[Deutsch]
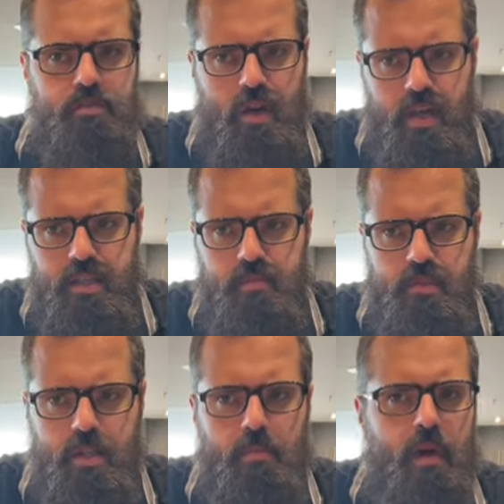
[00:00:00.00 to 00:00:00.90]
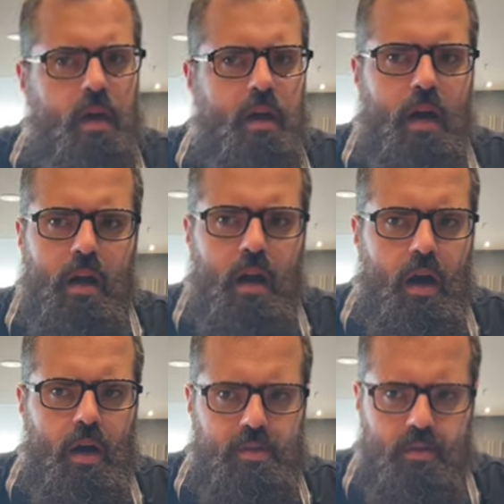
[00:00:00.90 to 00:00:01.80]
und 1 mit dabei, AK
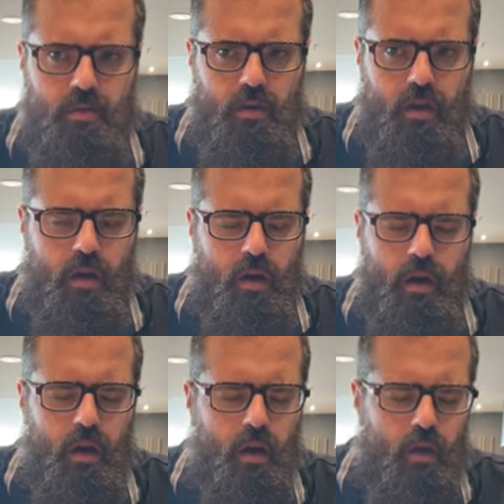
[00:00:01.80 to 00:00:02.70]
Astro, äh,